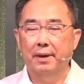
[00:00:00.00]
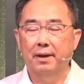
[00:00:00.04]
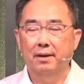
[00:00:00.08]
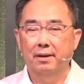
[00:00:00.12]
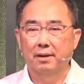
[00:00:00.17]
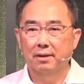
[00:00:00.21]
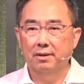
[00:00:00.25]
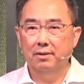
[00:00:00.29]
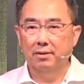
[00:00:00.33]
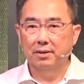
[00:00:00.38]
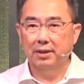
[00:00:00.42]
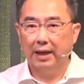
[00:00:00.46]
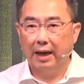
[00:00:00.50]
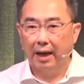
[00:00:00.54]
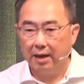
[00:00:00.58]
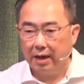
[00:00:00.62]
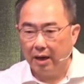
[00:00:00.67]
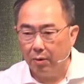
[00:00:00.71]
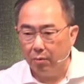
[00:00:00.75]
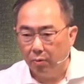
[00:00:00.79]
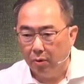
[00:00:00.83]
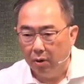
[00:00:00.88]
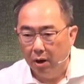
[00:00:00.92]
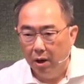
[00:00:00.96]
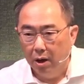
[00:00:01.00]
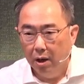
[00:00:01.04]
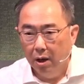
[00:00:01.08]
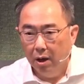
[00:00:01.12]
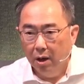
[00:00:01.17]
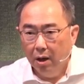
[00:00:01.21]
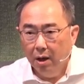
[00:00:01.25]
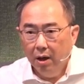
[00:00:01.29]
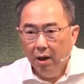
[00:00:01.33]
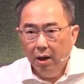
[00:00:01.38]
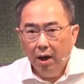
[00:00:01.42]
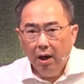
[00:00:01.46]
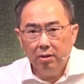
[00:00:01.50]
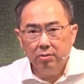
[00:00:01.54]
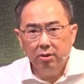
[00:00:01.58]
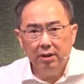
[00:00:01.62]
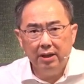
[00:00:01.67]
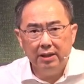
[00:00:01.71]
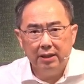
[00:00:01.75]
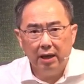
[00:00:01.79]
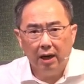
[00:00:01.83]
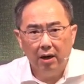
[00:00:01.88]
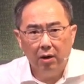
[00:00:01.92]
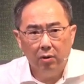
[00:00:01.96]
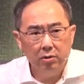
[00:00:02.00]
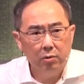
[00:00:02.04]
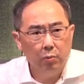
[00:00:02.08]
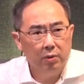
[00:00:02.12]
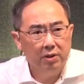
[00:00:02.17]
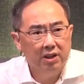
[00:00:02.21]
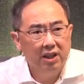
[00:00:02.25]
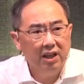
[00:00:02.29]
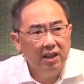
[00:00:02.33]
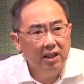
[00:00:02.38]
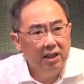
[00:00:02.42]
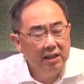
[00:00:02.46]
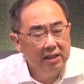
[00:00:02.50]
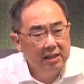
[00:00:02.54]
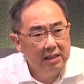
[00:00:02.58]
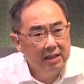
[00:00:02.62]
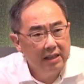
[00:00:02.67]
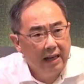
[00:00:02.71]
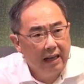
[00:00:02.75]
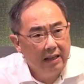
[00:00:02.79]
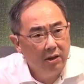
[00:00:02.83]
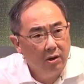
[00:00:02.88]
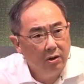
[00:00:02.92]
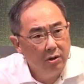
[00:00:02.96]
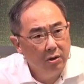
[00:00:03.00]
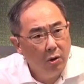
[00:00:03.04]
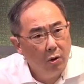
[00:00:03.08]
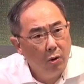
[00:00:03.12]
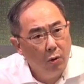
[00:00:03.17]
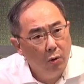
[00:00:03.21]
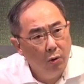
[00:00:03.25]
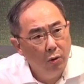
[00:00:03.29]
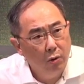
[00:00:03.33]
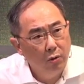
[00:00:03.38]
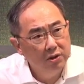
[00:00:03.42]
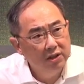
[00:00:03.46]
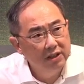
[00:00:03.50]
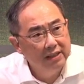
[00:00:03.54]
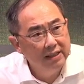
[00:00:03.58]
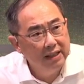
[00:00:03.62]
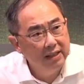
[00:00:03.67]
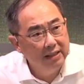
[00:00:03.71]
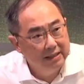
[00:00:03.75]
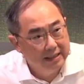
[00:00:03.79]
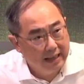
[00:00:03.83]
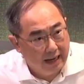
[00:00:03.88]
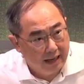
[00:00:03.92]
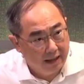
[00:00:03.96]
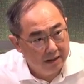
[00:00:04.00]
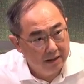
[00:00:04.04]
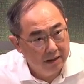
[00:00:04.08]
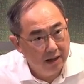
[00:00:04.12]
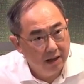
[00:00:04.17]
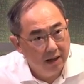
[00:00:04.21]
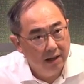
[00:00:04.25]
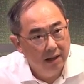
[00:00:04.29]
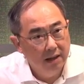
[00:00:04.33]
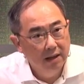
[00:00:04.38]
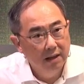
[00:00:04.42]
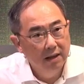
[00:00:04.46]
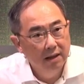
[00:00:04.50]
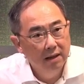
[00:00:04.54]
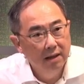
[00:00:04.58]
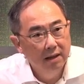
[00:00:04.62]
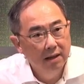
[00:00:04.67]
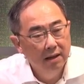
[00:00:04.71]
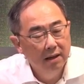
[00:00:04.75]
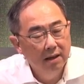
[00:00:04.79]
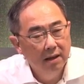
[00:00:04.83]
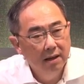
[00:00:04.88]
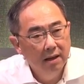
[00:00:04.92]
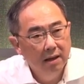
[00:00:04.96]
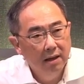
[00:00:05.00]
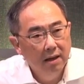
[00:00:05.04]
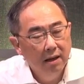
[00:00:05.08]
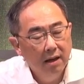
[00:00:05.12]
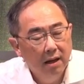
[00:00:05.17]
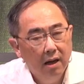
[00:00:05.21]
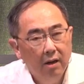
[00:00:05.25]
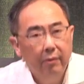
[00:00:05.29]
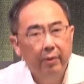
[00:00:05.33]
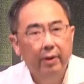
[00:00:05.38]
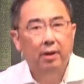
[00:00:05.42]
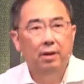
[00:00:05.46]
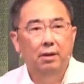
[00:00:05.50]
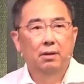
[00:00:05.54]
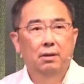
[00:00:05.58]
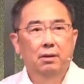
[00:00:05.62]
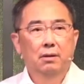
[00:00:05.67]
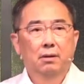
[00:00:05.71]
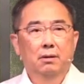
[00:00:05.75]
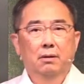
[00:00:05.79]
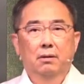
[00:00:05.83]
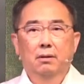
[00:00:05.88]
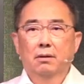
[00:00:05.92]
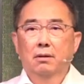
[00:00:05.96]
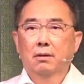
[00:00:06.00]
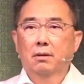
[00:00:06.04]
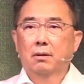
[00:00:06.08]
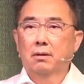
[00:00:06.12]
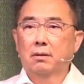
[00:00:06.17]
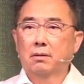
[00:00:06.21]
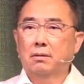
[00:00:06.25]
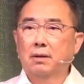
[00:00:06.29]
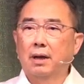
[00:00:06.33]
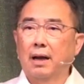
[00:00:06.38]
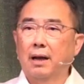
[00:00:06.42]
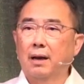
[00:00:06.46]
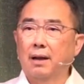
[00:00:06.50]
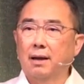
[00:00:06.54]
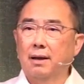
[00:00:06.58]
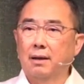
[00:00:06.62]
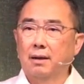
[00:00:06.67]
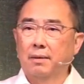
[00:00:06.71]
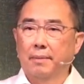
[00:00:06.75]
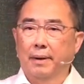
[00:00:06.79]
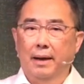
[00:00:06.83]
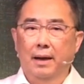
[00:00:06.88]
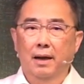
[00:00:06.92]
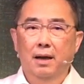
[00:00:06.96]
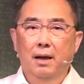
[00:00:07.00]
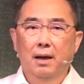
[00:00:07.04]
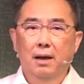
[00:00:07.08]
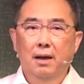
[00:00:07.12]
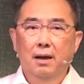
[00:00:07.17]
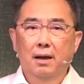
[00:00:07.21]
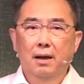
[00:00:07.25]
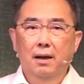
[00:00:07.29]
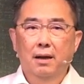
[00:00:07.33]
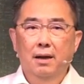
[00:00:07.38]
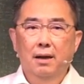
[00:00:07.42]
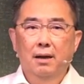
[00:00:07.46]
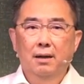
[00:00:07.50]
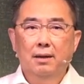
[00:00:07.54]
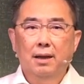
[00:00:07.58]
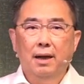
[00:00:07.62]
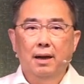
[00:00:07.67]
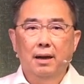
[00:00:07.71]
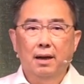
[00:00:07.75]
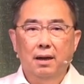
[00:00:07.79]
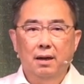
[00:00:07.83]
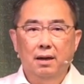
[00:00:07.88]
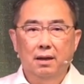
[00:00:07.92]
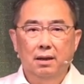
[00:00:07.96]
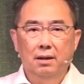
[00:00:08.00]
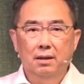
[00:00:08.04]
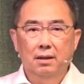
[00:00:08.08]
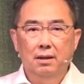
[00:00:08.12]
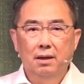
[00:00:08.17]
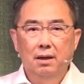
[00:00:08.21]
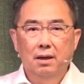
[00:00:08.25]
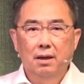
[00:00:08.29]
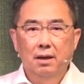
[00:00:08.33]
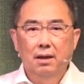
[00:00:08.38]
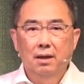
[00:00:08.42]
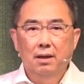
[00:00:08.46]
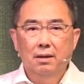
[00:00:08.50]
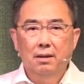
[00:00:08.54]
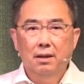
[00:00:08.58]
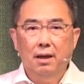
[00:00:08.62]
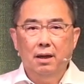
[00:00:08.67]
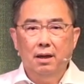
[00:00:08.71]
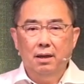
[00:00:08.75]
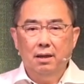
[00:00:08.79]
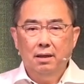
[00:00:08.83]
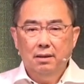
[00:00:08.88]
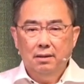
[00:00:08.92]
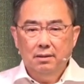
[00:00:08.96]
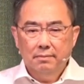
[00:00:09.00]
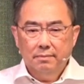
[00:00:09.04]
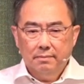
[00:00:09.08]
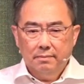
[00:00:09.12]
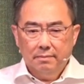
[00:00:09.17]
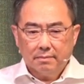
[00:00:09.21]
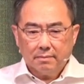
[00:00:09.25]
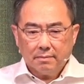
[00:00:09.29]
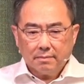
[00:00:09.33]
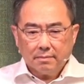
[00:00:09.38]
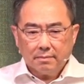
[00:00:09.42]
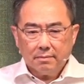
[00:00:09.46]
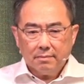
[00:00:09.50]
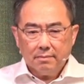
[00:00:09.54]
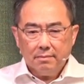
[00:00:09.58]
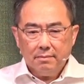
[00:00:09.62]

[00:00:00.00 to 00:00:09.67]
一次我去看病，我去看看我，他说李昌老师，我第一次看到你的喉咙是正常的，因为太累了嘛，太累了。那